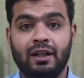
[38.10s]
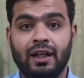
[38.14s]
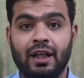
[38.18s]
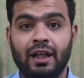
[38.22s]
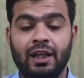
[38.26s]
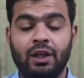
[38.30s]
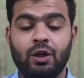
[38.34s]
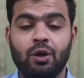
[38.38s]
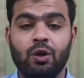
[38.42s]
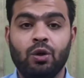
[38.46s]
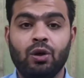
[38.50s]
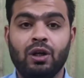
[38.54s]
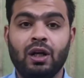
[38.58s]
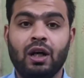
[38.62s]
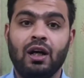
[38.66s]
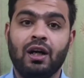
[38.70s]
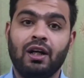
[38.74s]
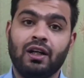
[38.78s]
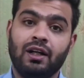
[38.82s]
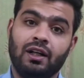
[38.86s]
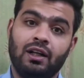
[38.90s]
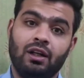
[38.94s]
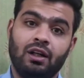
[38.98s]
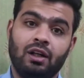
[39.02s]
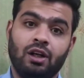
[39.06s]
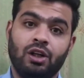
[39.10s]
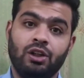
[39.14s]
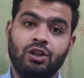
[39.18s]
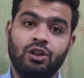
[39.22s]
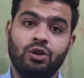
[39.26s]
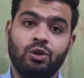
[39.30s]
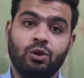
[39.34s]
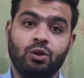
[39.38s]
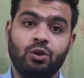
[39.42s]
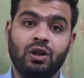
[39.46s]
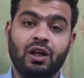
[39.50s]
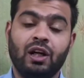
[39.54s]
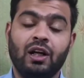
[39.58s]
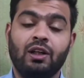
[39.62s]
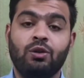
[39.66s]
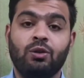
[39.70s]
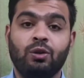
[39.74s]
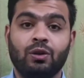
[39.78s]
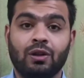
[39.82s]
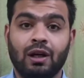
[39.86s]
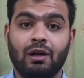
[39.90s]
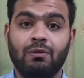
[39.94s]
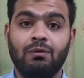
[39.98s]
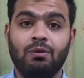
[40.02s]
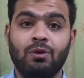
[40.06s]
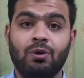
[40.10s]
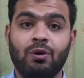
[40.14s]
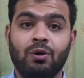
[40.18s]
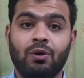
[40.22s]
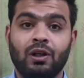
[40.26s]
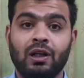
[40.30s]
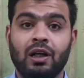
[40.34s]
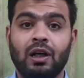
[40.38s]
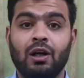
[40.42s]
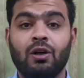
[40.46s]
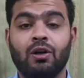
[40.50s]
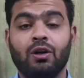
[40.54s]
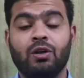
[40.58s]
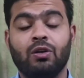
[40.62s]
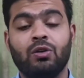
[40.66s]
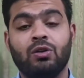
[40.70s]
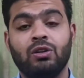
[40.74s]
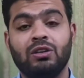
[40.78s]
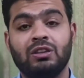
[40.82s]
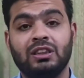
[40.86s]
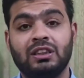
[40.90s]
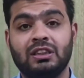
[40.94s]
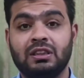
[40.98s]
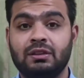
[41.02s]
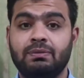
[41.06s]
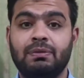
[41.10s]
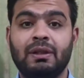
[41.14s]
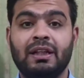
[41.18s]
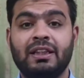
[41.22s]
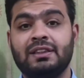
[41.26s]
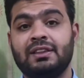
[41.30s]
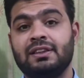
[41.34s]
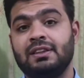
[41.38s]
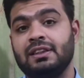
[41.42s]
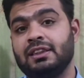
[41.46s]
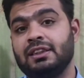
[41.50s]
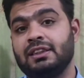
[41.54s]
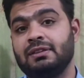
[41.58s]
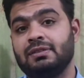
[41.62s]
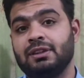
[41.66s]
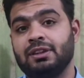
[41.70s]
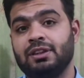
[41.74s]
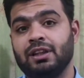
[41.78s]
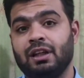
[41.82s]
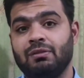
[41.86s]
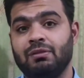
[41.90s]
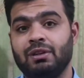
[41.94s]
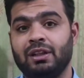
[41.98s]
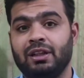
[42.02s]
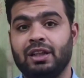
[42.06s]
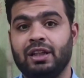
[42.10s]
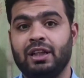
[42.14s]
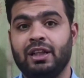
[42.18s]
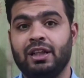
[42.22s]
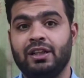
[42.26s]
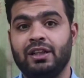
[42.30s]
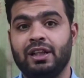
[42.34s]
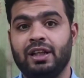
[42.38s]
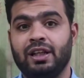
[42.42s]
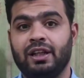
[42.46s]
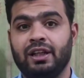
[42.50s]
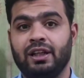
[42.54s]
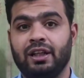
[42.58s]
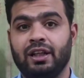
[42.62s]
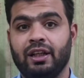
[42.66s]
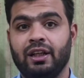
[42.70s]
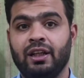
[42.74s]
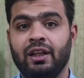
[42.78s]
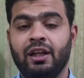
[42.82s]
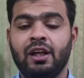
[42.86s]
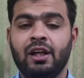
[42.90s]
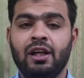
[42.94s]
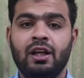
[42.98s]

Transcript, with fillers: नहीं होगा अगर लॉन्च होगा तो कब होगा और कौन से स्पेक्स इसमें शामिल किए जाएंगे